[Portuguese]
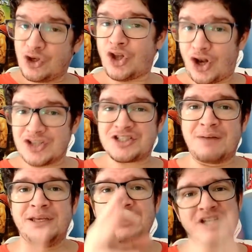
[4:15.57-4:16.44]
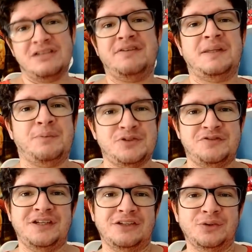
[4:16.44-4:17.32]
cronologicamente ele vem depois
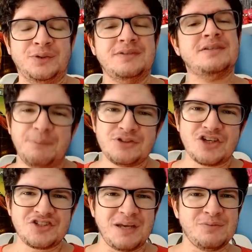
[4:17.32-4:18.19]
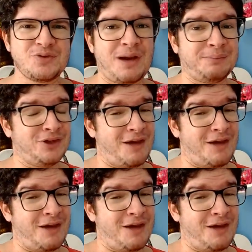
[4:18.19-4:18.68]
de Vingadores. Depois nós temos o Capitão